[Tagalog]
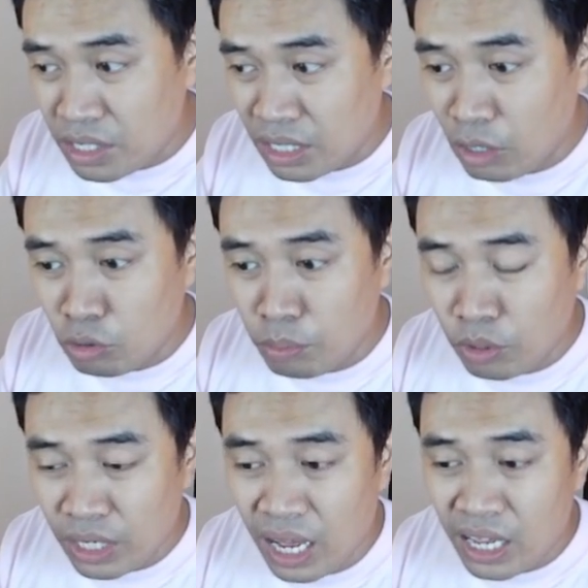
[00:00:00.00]

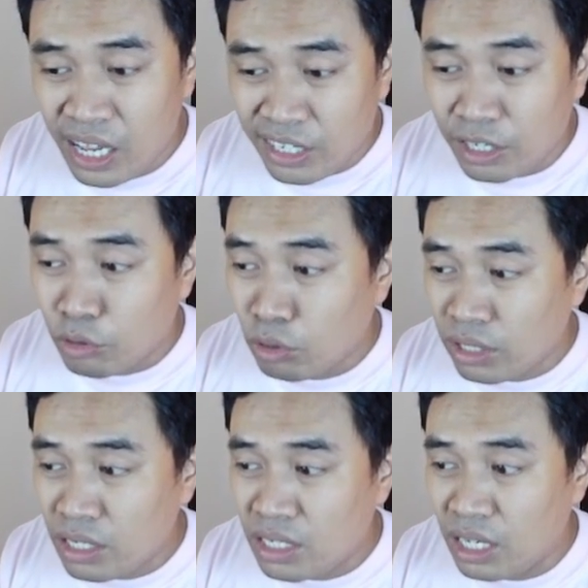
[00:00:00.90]
sinalubong na, nag rook
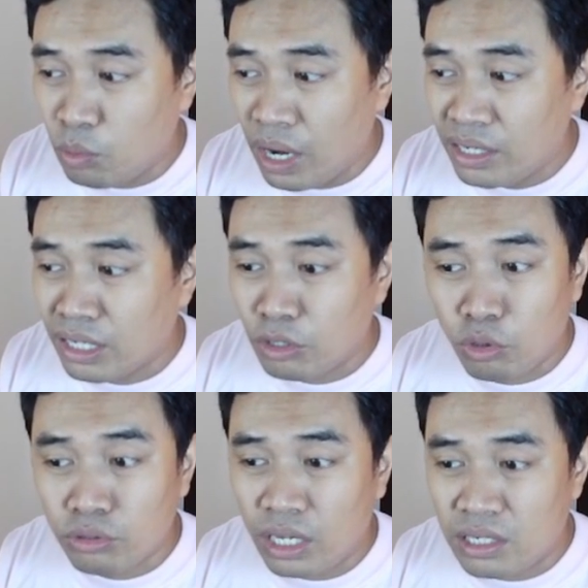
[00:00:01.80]
takes D1, nag rook